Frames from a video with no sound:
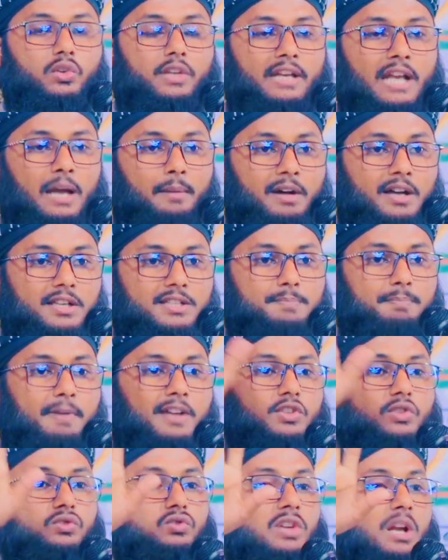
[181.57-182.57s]
সকলে নামাজ
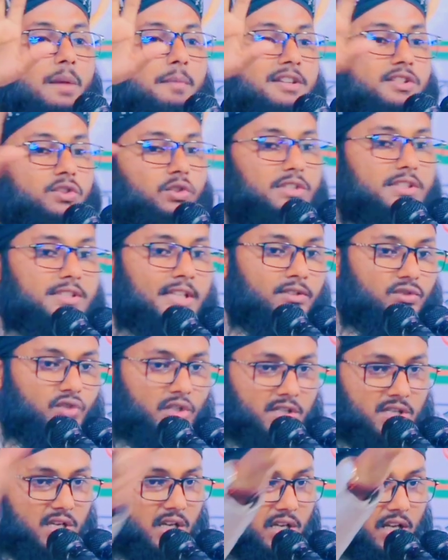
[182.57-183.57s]
পাঁচত্ব নামাজ হতে চান
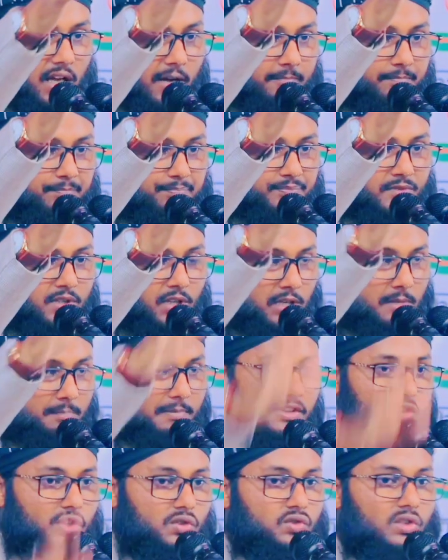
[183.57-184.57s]
তো ইনশাল্লাহ
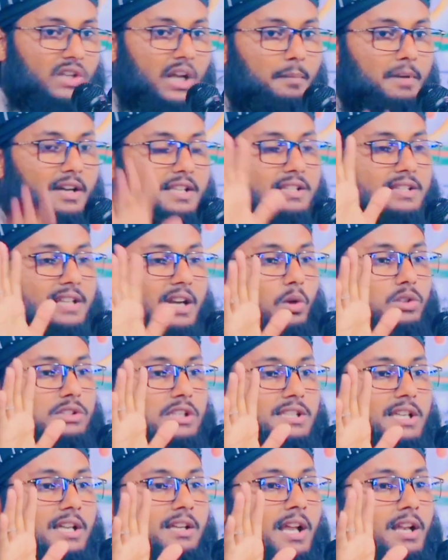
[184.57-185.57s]
পাঁচত্ব নামাজ যারা
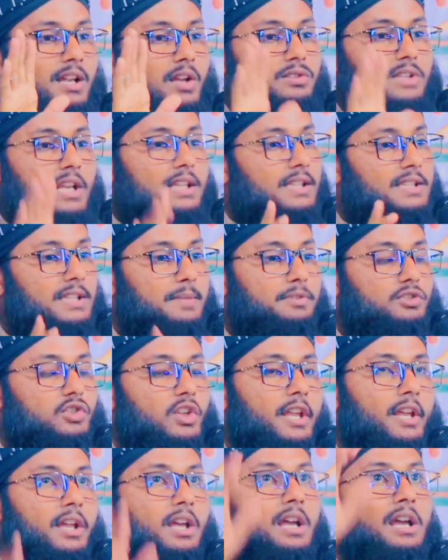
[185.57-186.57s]
হতে চান আল্লাহ তালা তাদের
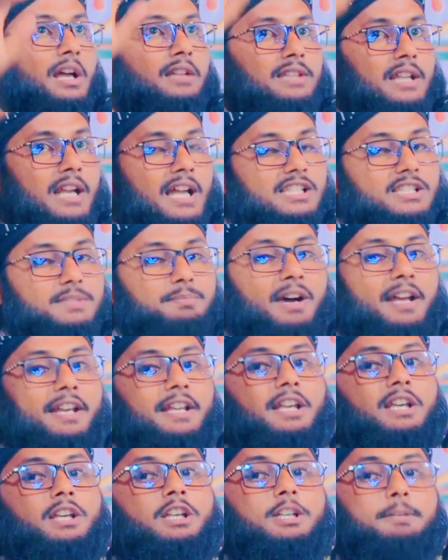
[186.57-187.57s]
ভিতরে তার
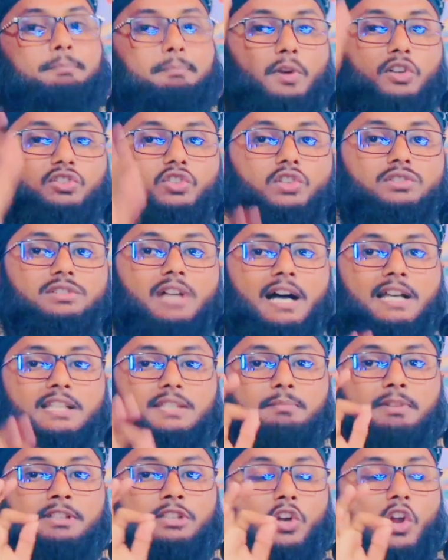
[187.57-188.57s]
আসমানি মদত
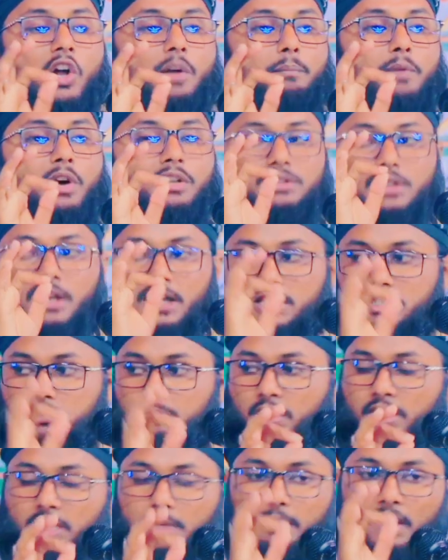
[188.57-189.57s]
আসমানি রহমত
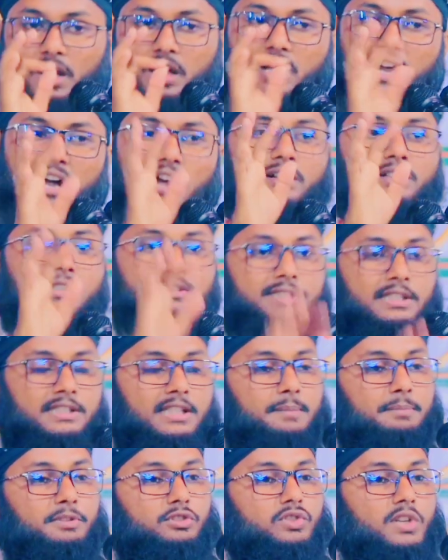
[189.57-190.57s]
আসমানি বারাকা
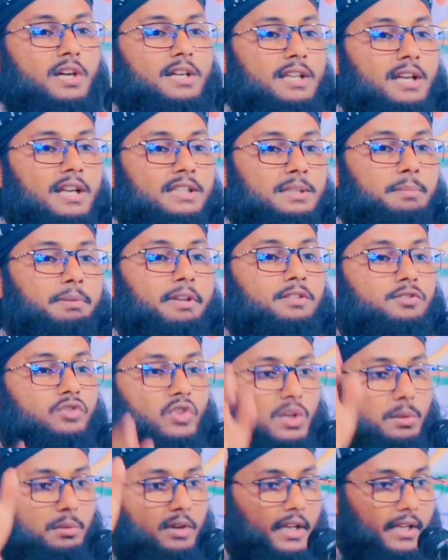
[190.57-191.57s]
তাদের ভিতরে ঢেলে দেবেন
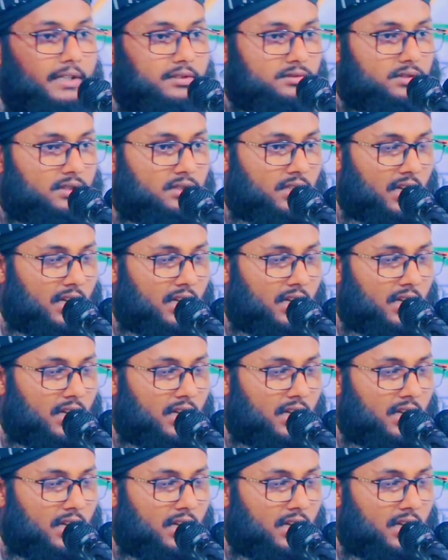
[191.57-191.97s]
জোরে বলেন